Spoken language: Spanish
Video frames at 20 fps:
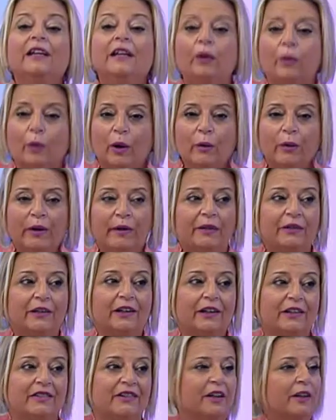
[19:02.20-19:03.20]
Y vuelvo a
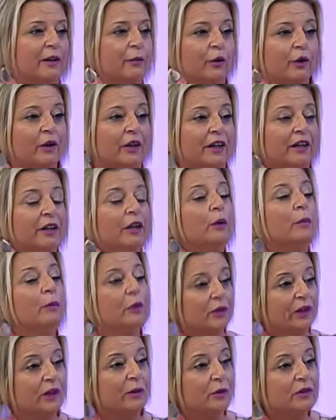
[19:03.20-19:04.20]
decir que se equivocan,
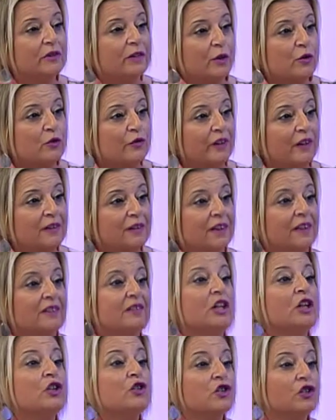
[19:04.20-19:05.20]
porque nuestras fiestas
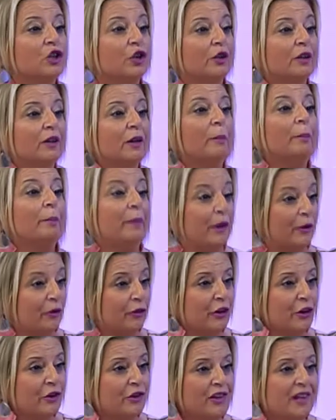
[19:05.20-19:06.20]
son
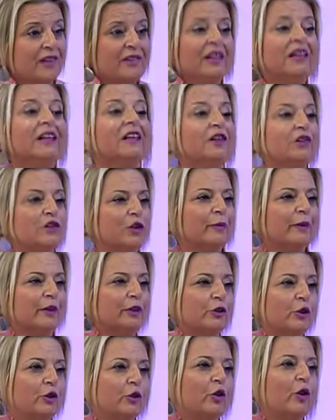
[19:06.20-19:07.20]
preciosas y sobre
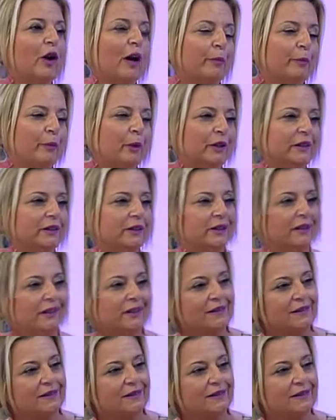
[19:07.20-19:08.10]
todo apolíticas.